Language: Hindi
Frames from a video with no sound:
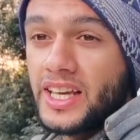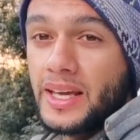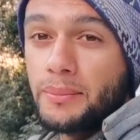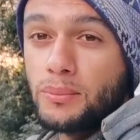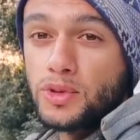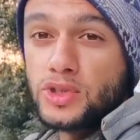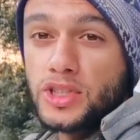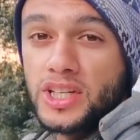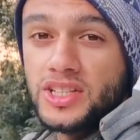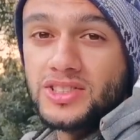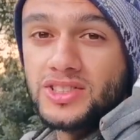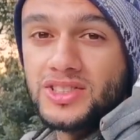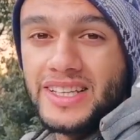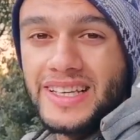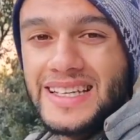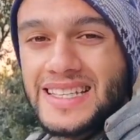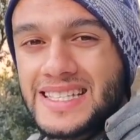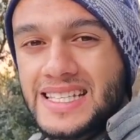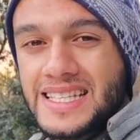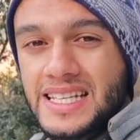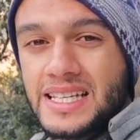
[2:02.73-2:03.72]
हैं कि मुझे
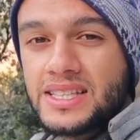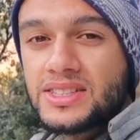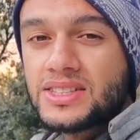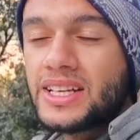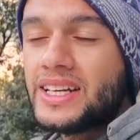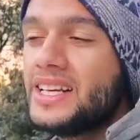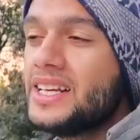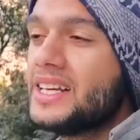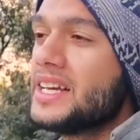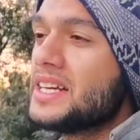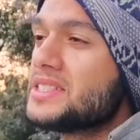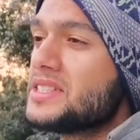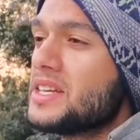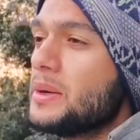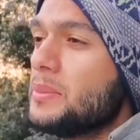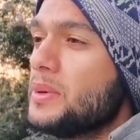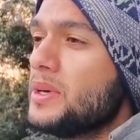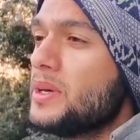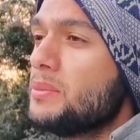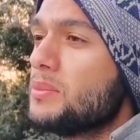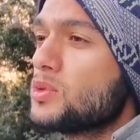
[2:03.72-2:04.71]
इजी तरीके से
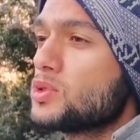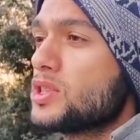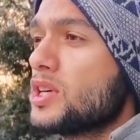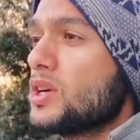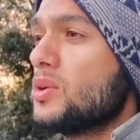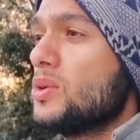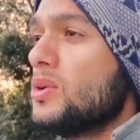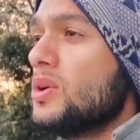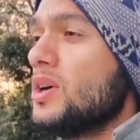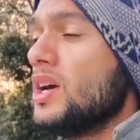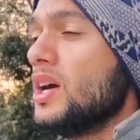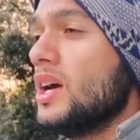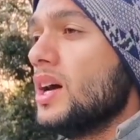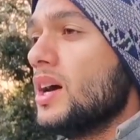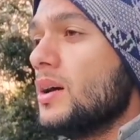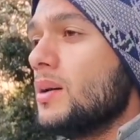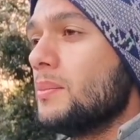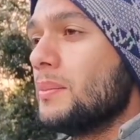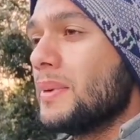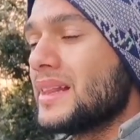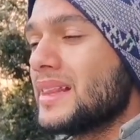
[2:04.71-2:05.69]
भी मुझे हो
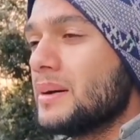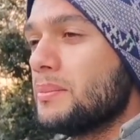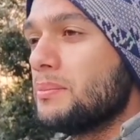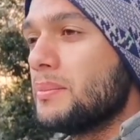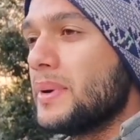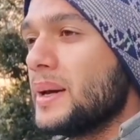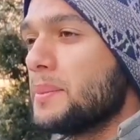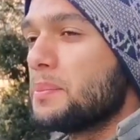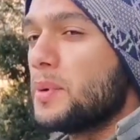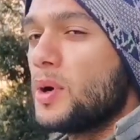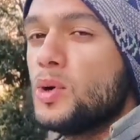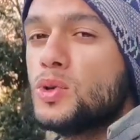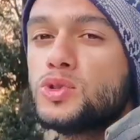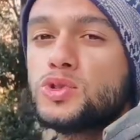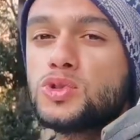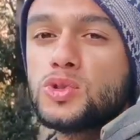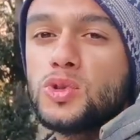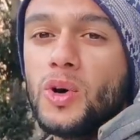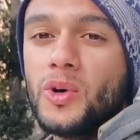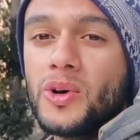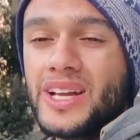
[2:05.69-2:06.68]
मतलब मैं
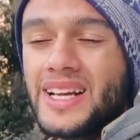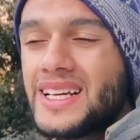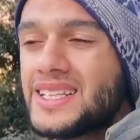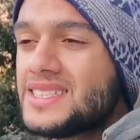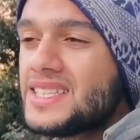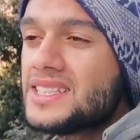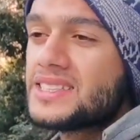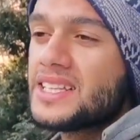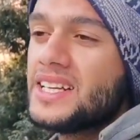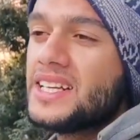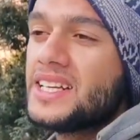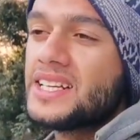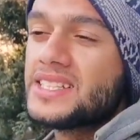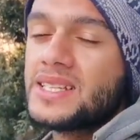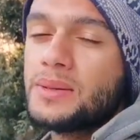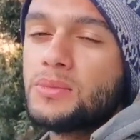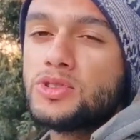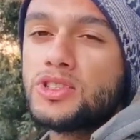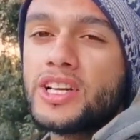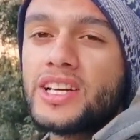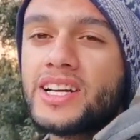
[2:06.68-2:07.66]
पहुंचूं और इजी तरीके
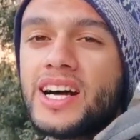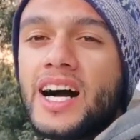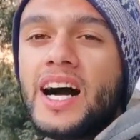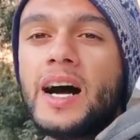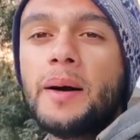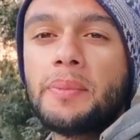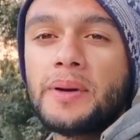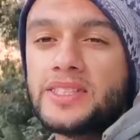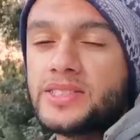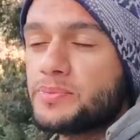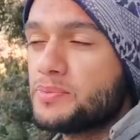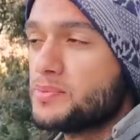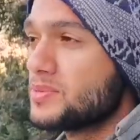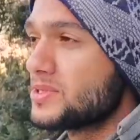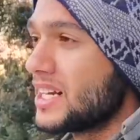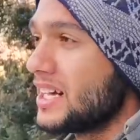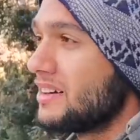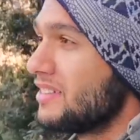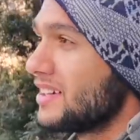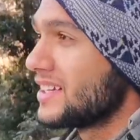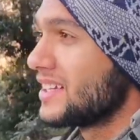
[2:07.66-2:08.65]
से मुझे कहाँ पे
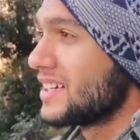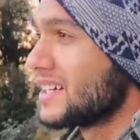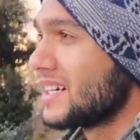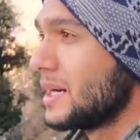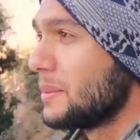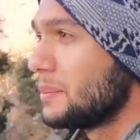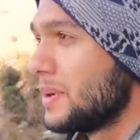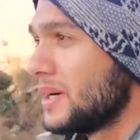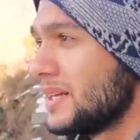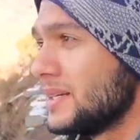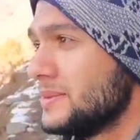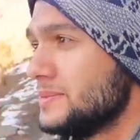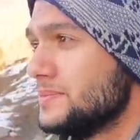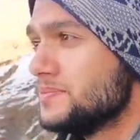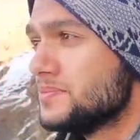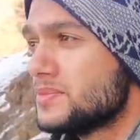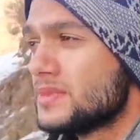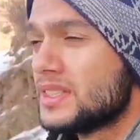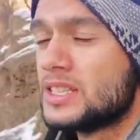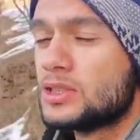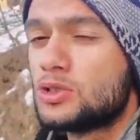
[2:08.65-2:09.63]
ट्रैवल करना पड़े
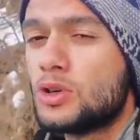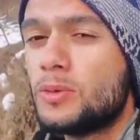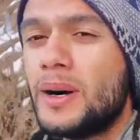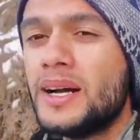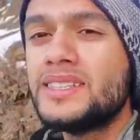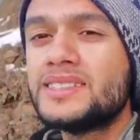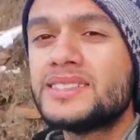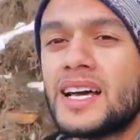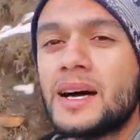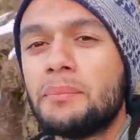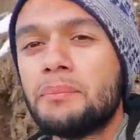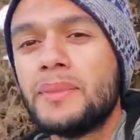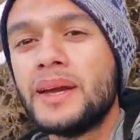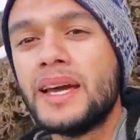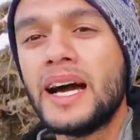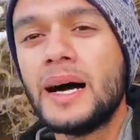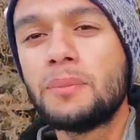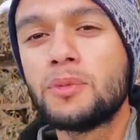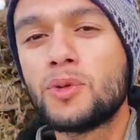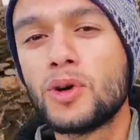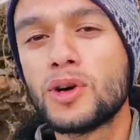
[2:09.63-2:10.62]
तो भाई साहब मैं
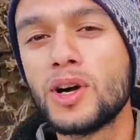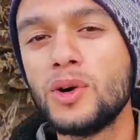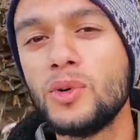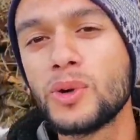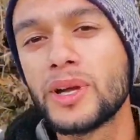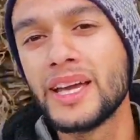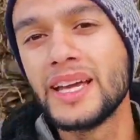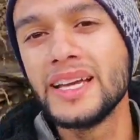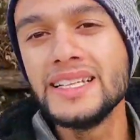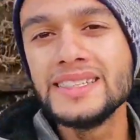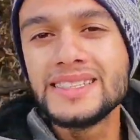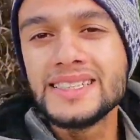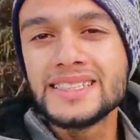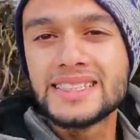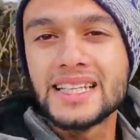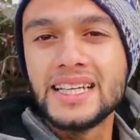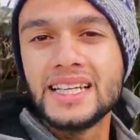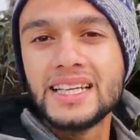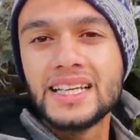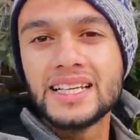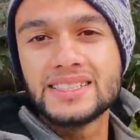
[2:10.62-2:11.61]
आपको कहूँ कि इजी
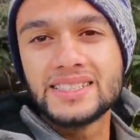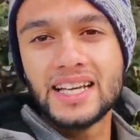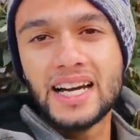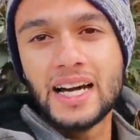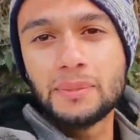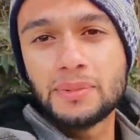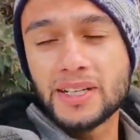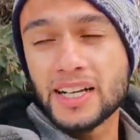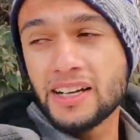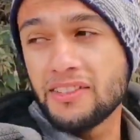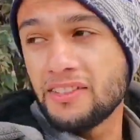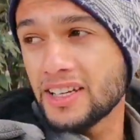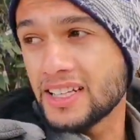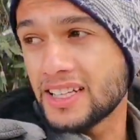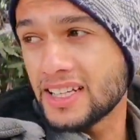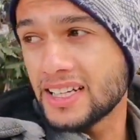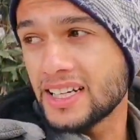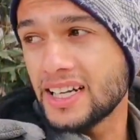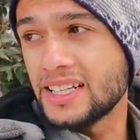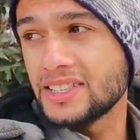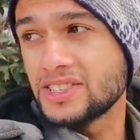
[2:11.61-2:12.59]
तरीके से आप ट्रैवल
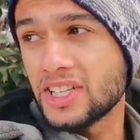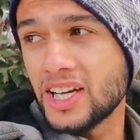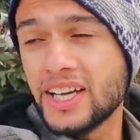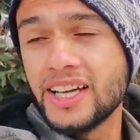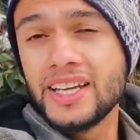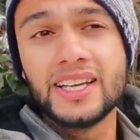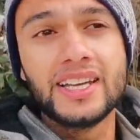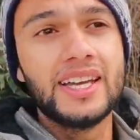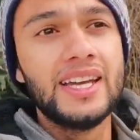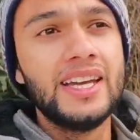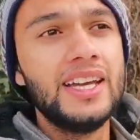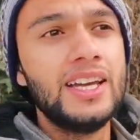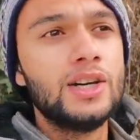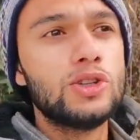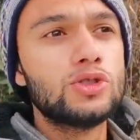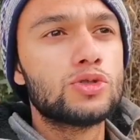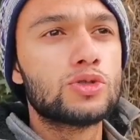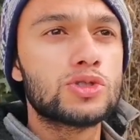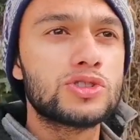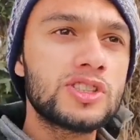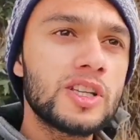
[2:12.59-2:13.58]
करना चाहेंगे
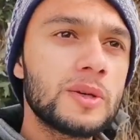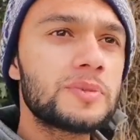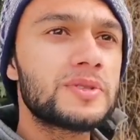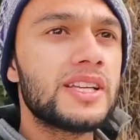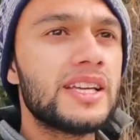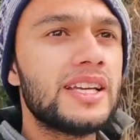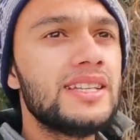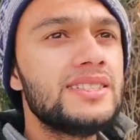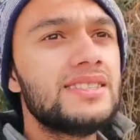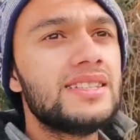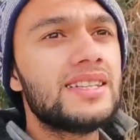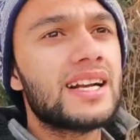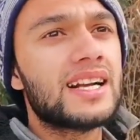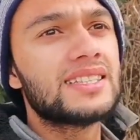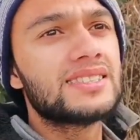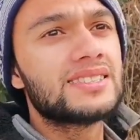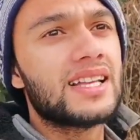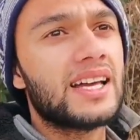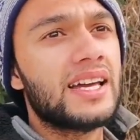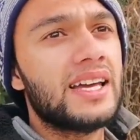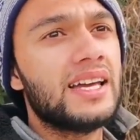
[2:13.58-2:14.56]
तो सबसे इजी
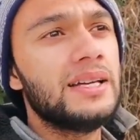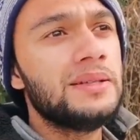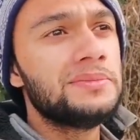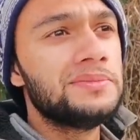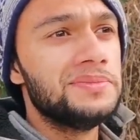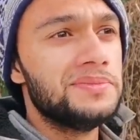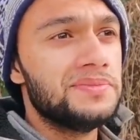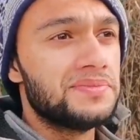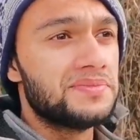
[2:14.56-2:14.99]
रास्ता है